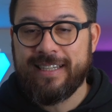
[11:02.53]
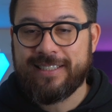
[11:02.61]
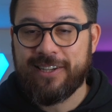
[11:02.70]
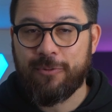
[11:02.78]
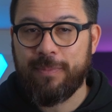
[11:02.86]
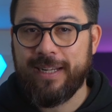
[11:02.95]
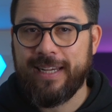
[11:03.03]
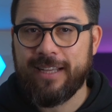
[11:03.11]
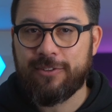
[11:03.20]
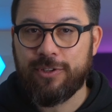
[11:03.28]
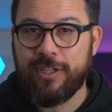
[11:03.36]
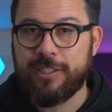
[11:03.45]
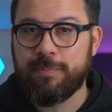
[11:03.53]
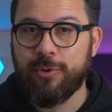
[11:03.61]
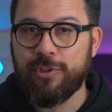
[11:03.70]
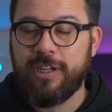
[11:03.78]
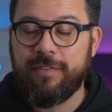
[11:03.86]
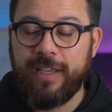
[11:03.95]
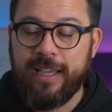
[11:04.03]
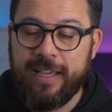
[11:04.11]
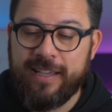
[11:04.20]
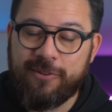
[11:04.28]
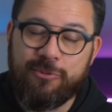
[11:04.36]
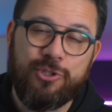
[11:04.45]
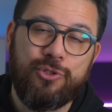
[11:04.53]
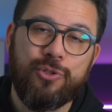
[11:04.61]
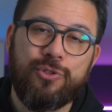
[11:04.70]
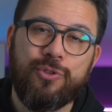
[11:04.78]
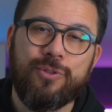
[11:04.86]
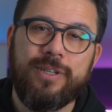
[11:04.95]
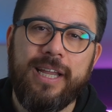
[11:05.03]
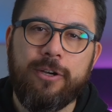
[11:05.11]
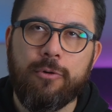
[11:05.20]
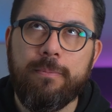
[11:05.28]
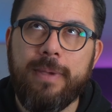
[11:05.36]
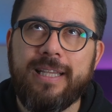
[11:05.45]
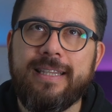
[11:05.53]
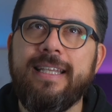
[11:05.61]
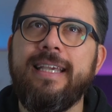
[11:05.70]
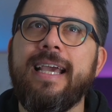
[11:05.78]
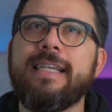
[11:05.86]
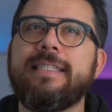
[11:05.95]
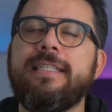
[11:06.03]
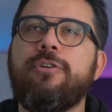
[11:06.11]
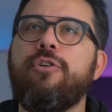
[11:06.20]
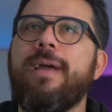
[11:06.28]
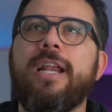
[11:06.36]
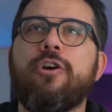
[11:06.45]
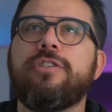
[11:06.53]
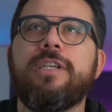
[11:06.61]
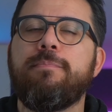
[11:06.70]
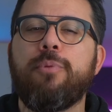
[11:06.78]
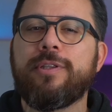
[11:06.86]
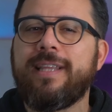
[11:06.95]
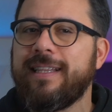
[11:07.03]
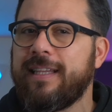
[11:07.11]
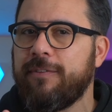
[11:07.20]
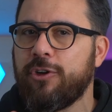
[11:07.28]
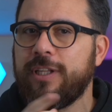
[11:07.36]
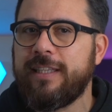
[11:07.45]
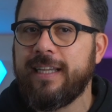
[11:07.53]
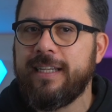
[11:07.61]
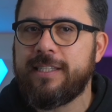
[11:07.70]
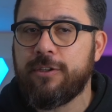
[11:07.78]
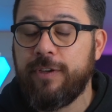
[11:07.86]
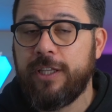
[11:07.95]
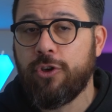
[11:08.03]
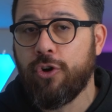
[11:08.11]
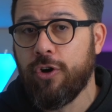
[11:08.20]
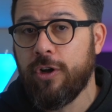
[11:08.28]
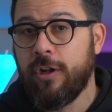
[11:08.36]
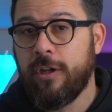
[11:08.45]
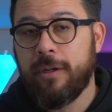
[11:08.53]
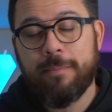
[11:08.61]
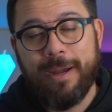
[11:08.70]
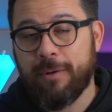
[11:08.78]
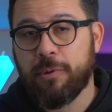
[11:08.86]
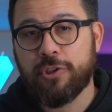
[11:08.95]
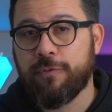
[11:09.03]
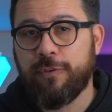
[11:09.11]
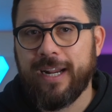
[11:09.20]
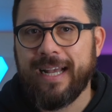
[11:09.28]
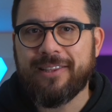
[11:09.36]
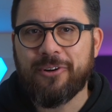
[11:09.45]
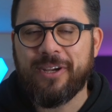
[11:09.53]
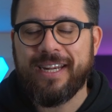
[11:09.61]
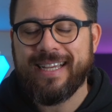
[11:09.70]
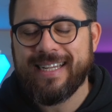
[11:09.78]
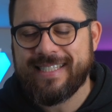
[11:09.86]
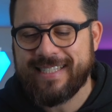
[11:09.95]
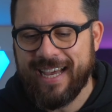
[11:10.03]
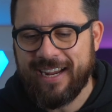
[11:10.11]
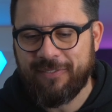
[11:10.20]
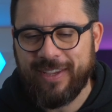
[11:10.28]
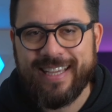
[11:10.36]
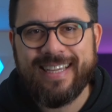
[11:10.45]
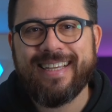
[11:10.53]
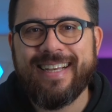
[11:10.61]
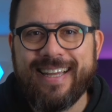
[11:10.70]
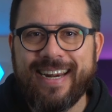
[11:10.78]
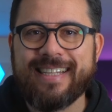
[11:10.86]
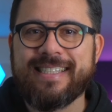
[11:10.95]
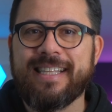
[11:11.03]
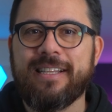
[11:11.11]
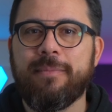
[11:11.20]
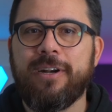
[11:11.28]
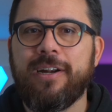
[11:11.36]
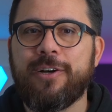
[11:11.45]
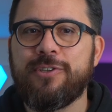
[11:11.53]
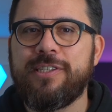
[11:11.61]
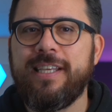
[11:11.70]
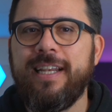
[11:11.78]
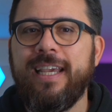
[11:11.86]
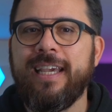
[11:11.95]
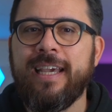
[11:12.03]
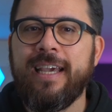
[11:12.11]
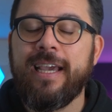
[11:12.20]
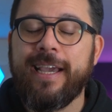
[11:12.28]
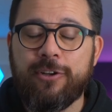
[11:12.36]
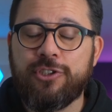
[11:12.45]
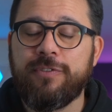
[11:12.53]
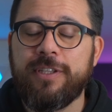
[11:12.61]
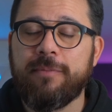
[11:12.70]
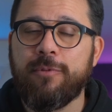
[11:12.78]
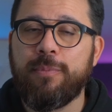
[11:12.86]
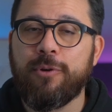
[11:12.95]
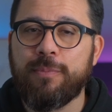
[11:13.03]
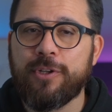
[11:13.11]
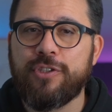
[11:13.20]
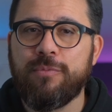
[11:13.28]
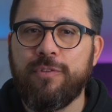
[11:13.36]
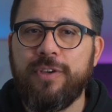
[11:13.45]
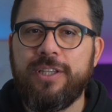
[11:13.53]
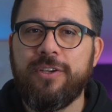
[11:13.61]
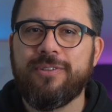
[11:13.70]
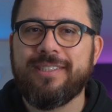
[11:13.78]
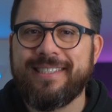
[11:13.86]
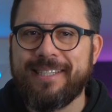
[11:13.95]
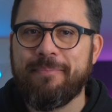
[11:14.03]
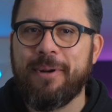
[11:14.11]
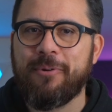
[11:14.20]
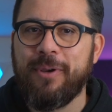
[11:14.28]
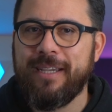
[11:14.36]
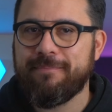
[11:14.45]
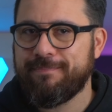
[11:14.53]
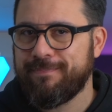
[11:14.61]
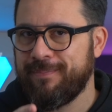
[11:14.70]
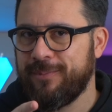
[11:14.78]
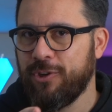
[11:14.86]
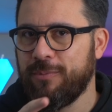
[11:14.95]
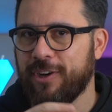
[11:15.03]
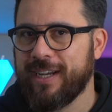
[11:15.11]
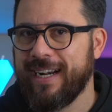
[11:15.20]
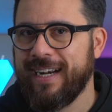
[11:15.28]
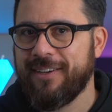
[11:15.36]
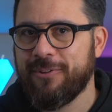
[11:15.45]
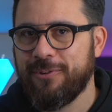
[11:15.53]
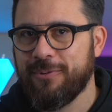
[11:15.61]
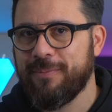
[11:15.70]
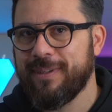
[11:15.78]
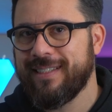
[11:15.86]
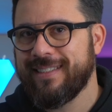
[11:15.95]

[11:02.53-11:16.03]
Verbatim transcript: sarò ben lieto di rispondervi qui sotto nei commenti e siccome le cose importanti ve le ho dette inizio video Beh, non posso fare altro che ringraziarvi. Grazie da Manuel Agostini e noi ci vediamo per un prossimo video, sempre qui, sul mio canale YouTube.